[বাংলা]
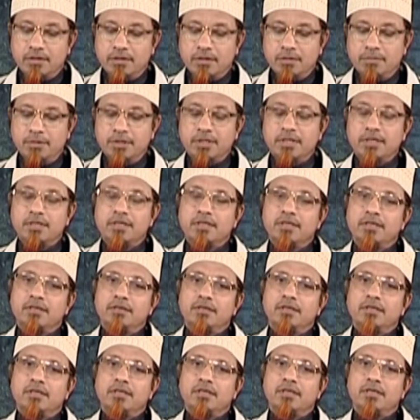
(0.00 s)
তোমাদের
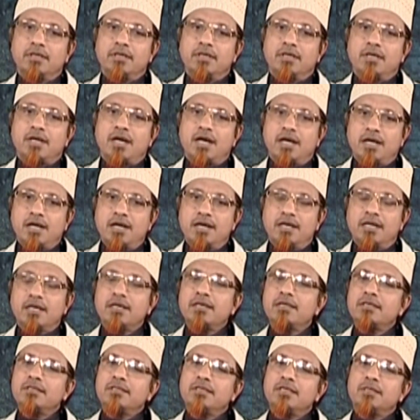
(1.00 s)
আকার
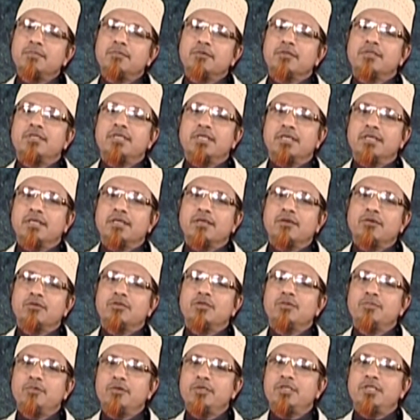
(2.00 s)
আকৃতির মধ্যে
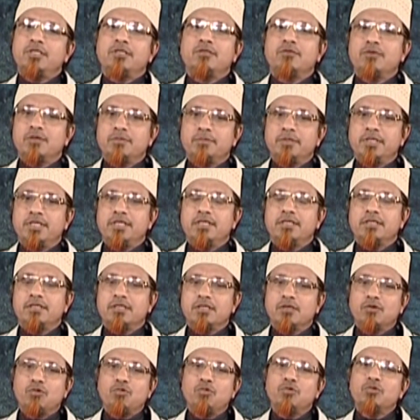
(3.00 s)
কত বৈচিত্র্য আমি দিয়েছি
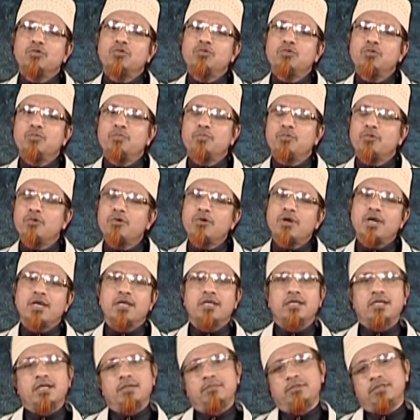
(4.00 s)
কত
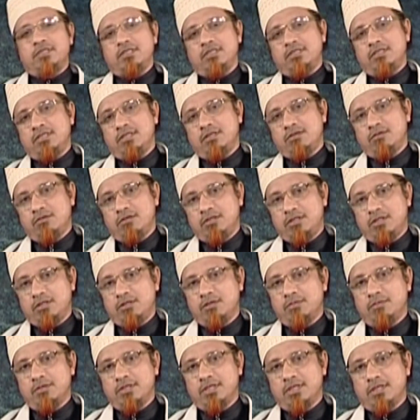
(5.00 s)
প্রকারের আমি সৃষ্টি করেছি
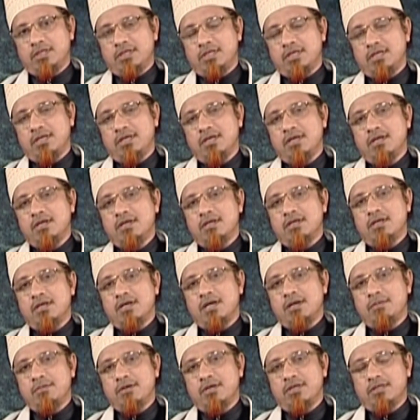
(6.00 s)
তোমাদেরকে
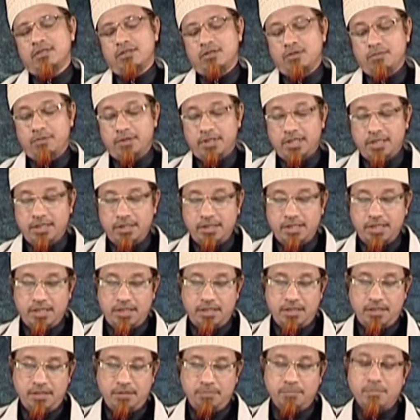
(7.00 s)
আবার তোমাদের যে
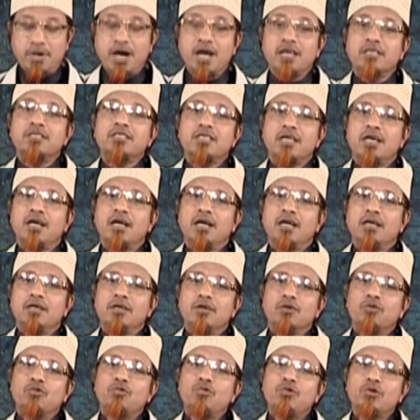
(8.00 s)
ভাষা
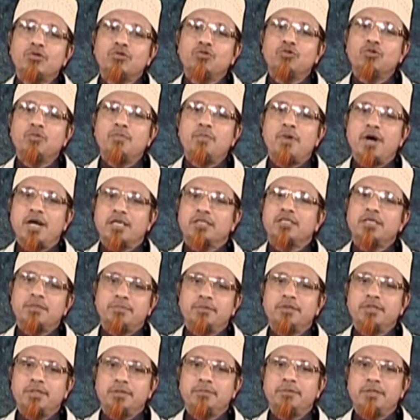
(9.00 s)
কত ভাষা
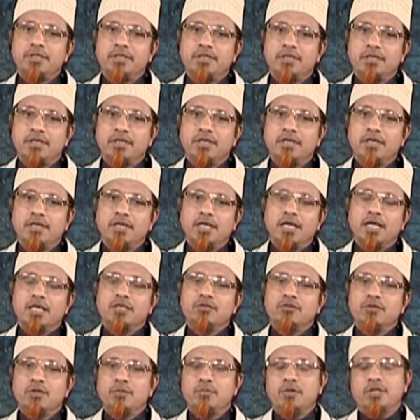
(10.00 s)
পৃথিবীতে
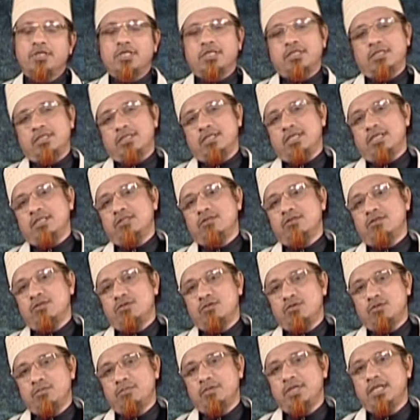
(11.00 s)
একজনের ভাষার সাথে একজনের
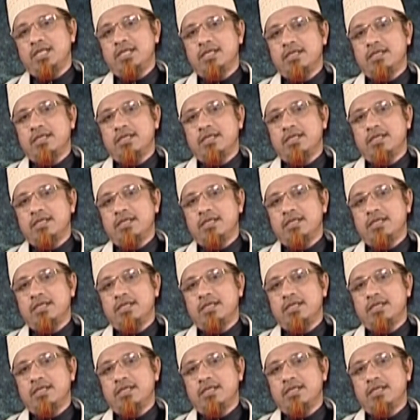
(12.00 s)
কোনো মিল